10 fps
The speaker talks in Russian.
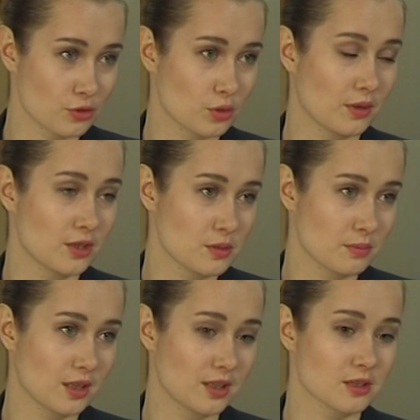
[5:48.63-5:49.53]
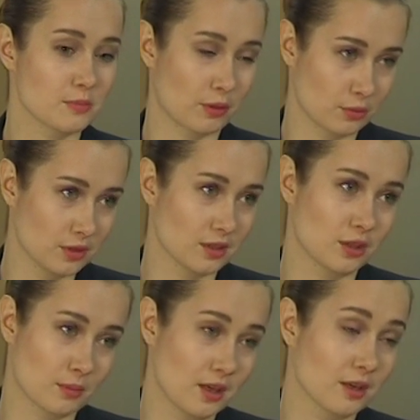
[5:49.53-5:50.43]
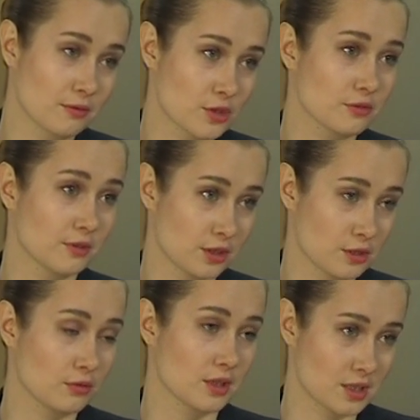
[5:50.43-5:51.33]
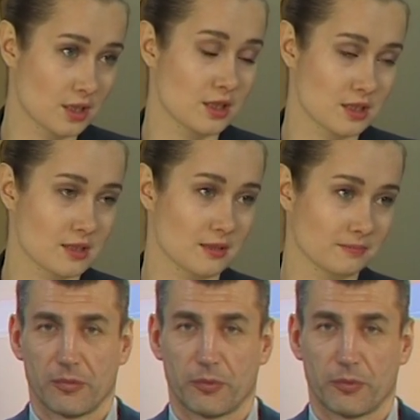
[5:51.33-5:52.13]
чтобы они смогли спокойно и нормально выжить в этой ситуации кризиса.